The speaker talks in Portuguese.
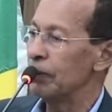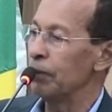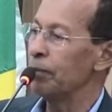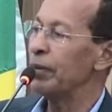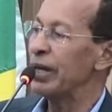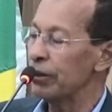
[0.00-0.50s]

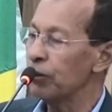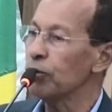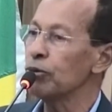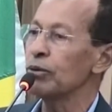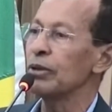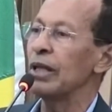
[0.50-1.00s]
num
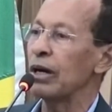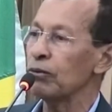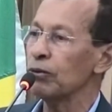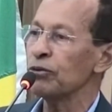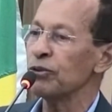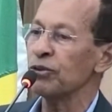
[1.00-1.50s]
período da
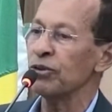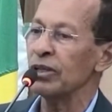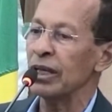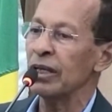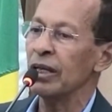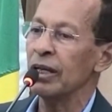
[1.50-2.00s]

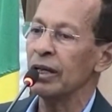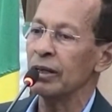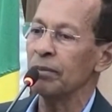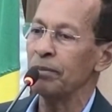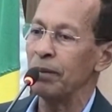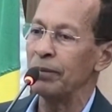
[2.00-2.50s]
construção daquele
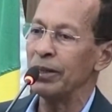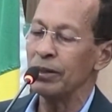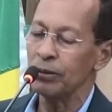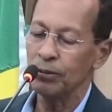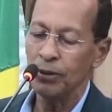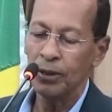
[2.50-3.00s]

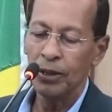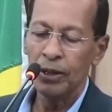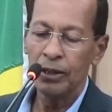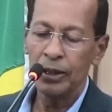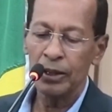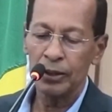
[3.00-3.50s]
equipamento
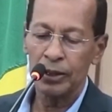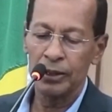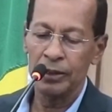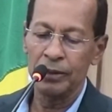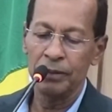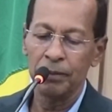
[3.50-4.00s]

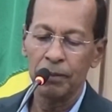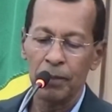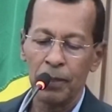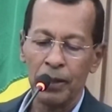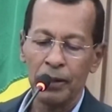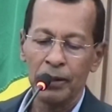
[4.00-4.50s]
é,
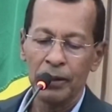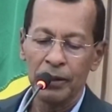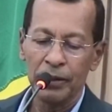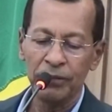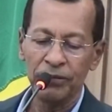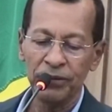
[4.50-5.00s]

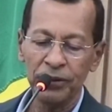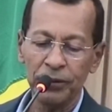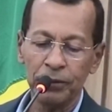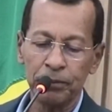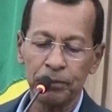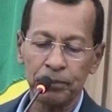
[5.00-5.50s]

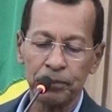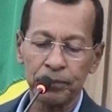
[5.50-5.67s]
enfim,